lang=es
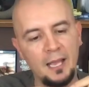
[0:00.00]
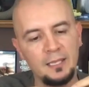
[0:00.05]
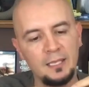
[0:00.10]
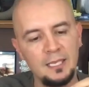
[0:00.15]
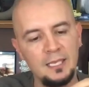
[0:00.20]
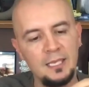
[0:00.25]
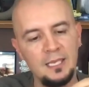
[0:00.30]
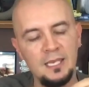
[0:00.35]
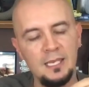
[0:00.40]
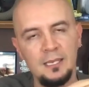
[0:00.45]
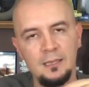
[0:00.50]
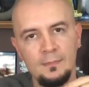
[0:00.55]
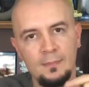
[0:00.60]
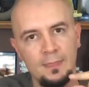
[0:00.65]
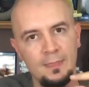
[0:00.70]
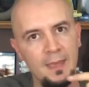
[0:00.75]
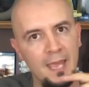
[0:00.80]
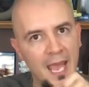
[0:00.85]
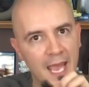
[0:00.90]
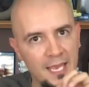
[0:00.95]
y
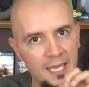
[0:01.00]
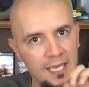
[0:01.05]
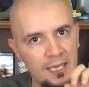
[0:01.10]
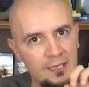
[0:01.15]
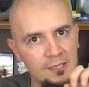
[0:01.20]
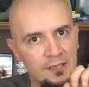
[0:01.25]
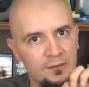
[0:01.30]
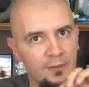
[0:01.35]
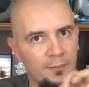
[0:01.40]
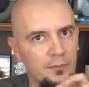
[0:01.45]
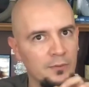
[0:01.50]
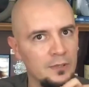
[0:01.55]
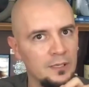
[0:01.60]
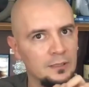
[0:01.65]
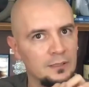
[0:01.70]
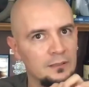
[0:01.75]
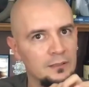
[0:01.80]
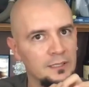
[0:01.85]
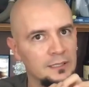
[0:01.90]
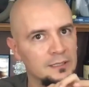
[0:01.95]
de ahí se va a
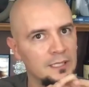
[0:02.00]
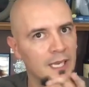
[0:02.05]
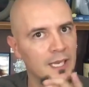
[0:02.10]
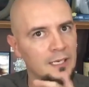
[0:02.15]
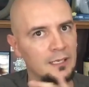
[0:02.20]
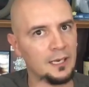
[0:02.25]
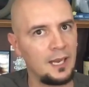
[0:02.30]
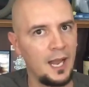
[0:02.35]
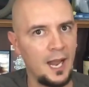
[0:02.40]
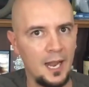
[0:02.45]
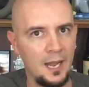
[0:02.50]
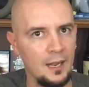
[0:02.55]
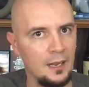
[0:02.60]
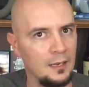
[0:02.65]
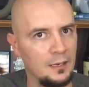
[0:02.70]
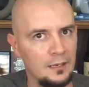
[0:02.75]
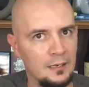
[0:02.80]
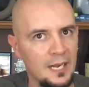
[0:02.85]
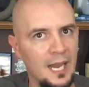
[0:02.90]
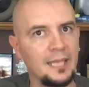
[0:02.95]
poder conectar
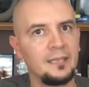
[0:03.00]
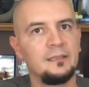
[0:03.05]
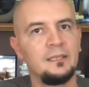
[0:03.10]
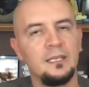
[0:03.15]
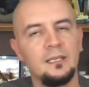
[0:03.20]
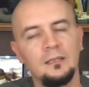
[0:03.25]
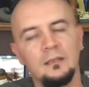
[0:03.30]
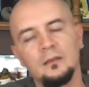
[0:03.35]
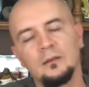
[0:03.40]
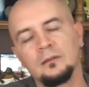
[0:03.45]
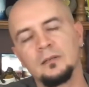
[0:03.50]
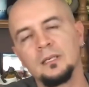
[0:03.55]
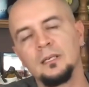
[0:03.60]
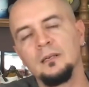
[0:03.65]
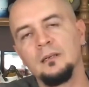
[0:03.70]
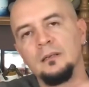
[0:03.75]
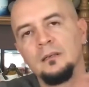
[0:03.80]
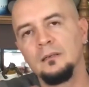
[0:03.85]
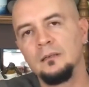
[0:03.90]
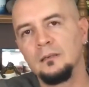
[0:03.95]
al Lightning con
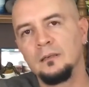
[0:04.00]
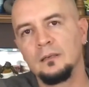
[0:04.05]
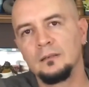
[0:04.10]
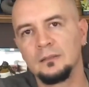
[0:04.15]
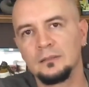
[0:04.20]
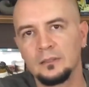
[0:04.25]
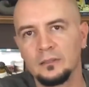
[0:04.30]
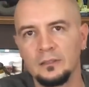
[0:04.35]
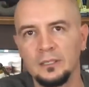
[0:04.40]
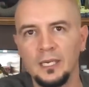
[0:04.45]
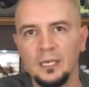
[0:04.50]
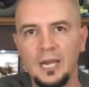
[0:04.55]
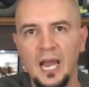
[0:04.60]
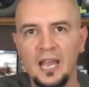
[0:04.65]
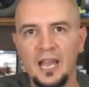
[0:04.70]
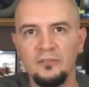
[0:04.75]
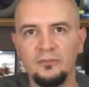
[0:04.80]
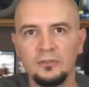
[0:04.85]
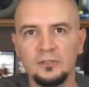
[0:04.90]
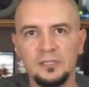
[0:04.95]
el con el
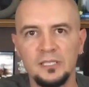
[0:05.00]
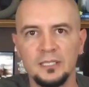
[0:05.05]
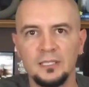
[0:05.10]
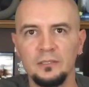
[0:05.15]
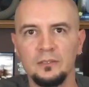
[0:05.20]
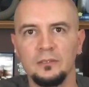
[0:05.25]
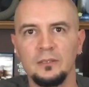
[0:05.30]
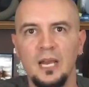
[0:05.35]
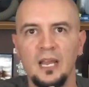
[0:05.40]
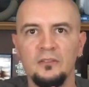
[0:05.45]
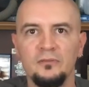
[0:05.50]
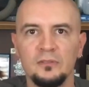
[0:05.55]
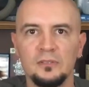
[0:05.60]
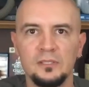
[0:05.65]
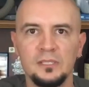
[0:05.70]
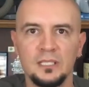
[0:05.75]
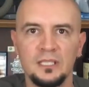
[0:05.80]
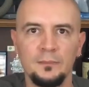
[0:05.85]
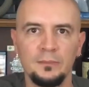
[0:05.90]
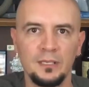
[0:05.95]
iPhone 7 o el iPhone
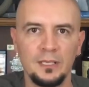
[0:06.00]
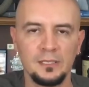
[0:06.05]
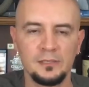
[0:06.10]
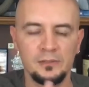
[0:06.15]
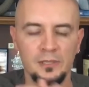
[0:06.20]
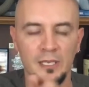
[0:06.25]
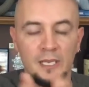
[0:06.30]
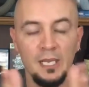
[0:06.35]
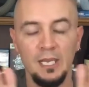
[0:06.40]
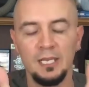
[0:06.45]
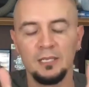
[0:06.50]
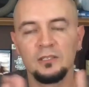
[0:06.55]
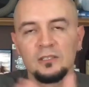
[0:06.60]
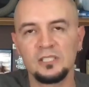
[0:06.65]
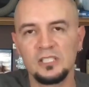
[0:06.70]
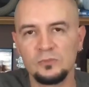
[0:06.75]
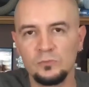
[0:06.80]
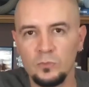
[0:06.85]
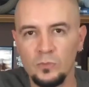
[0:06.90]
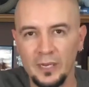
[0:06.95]
7 Plus.
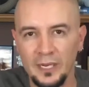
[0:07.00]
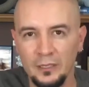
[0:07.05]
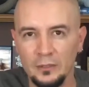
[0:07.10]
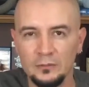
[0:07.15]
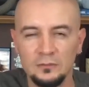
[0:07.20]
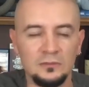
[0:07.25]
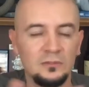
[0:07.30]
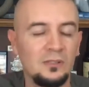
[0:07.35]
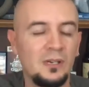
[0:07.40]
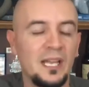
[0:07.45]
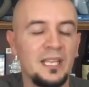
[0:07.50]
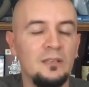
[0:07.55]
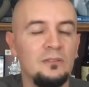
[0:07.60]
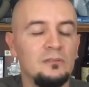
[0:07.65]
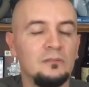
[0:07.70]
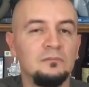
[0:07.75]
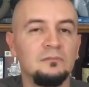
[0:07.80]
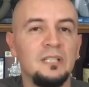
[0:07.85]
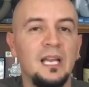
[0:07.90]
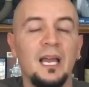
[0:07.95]
Entonces, bueno, no hay
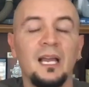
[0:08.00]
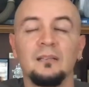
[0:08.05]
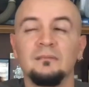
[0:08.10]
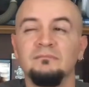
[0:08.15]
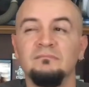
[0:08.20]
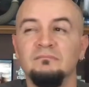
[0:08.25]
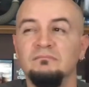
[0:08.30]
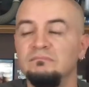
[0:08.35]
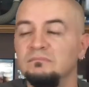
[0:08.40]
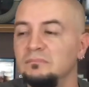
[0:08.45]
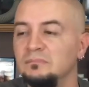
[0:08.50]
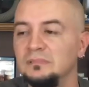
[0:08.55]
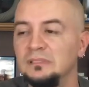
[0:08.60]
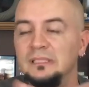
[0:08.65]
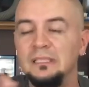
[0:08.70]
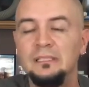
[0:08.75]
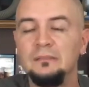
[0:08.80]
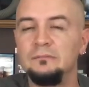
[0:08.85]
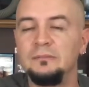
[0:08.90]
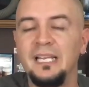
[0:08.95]

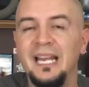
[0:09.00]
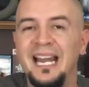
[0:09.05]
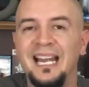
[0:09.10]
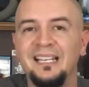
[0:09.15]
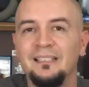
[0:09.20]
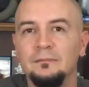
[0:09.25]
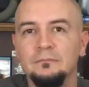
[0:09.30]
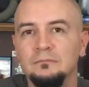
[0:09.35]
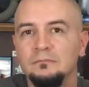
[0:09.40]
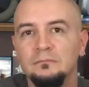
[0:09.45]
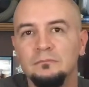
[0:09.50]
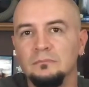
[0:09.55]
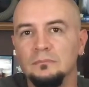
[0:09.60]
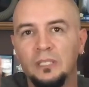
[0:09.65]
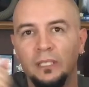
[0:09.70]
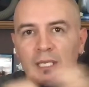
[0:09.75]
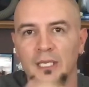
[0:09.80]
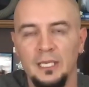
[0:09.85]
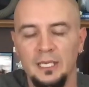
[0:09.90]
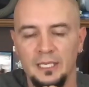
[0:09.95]
un gran,
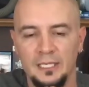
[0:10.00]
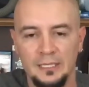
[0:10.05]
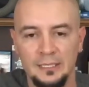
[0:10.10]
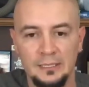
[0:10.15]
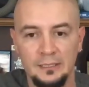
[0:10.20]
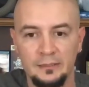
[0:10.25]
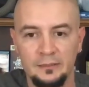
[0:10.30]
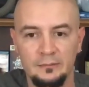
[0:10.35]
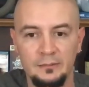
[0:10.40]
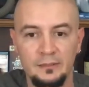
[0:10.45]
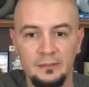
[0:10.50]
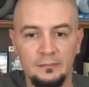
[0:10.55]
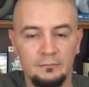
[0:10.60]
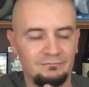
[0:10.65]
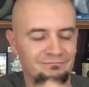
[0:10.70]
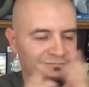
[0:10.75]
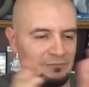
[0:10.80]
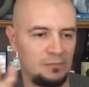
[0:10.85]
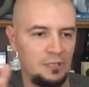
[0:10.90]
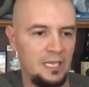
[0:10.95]
eh,
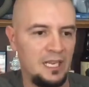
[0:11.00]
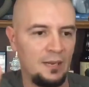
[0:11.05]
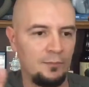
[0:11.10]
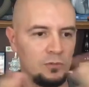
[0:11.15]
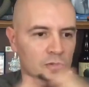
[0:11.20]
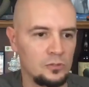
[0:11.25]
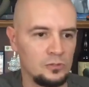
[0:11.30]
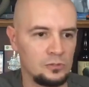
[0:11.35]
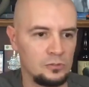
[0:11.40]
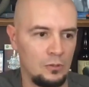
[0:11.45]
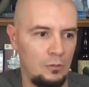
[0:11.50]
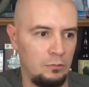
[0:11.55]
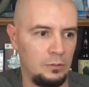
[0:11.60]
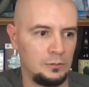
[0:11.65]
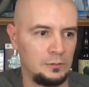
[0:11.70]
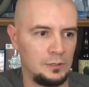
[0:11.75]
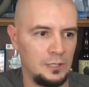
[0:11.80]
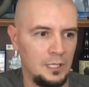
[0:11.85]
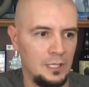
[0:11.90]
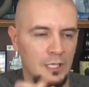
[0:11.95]
digamos,
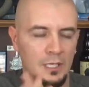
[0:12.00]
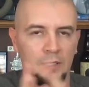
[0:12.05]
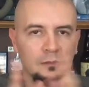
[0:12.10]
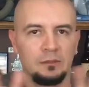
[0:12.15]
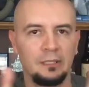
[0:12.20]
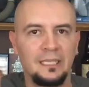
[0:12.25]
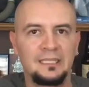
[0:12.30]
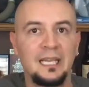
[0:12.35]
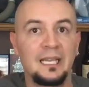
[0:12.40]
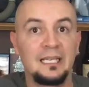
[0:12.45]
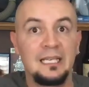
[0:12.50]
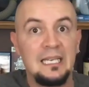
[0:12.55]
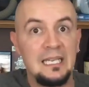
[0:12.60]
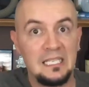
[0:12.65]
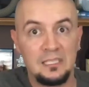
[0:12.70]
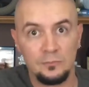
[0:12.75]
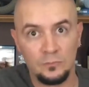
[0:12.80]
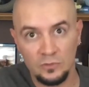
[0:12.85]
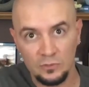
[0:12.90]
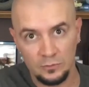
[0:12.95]

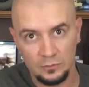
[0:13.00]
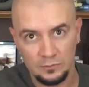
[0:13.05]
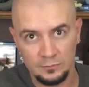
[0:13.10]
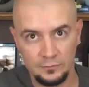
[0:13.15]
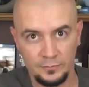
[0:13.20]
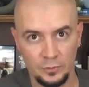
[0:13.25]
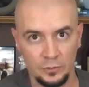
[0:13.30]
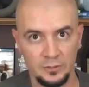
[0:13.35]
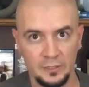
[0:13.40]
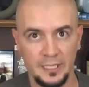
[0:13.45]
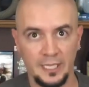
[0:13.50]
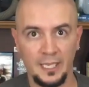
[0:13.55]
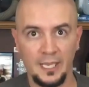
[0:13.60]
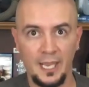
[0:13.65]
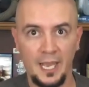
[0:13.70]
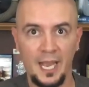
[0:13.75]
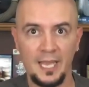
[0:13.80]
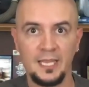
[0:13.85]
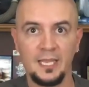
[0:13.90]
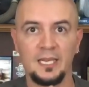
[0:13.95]
cataclismo
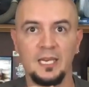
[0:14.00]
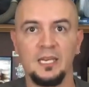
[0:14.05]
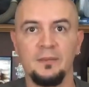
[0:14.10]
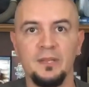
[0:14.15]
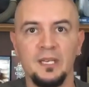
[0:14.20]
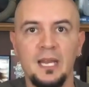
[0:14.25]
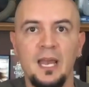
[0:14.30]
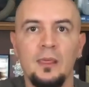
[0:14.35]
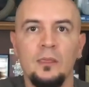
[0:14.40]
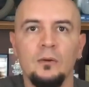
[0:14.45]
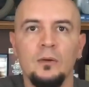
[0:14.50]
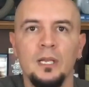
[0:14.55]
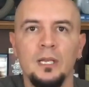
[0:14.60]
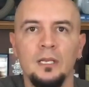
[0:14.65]
porque hayan eliminado